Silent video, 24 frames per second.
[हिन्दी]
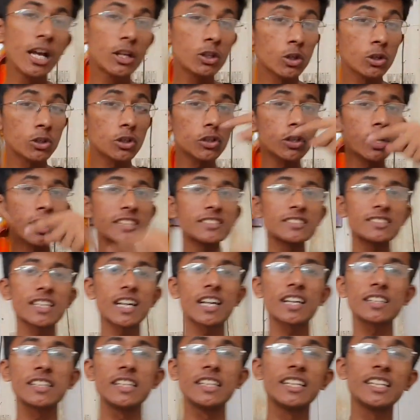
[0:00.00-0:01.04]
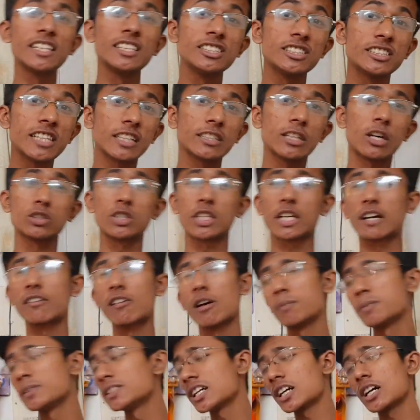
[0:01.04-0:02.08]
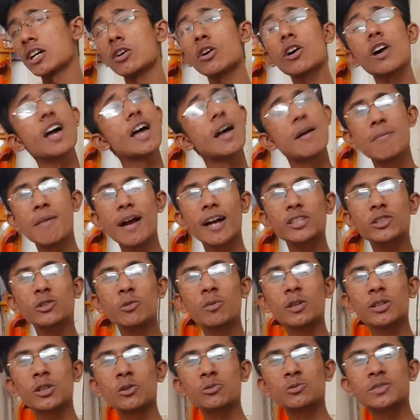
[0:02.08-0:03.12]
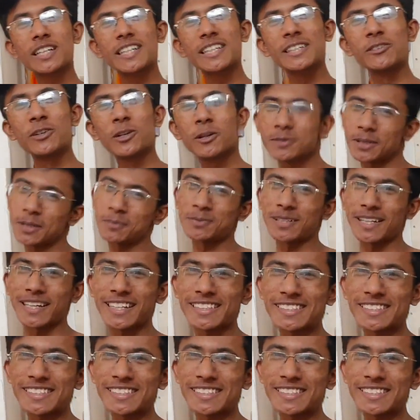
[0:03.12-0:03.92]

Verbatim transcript: तो ट्विटर इंस्टाग्राम से लिंक नीचे जाओ जाके वहाँ पीछा करो मैं शुभ मिलता हूँ तुमसे अगली वीडियो तब तक